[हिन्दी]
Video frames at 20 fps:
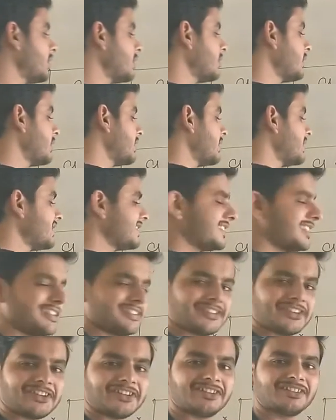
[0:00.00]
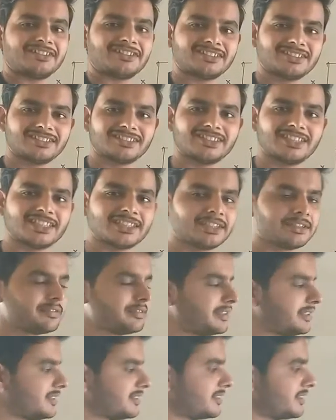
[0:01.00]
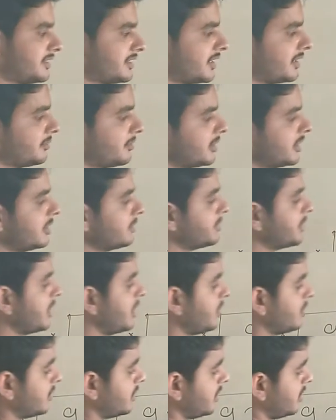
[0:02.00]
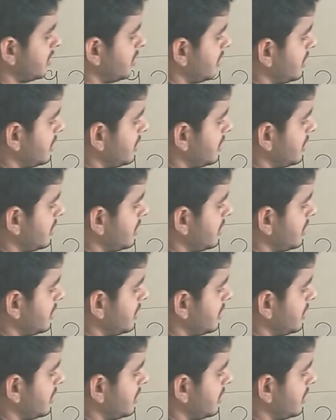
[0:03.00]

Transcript: है सिक्स है ना सिक्स यूनिट डिजिट है मतलब क्या होगा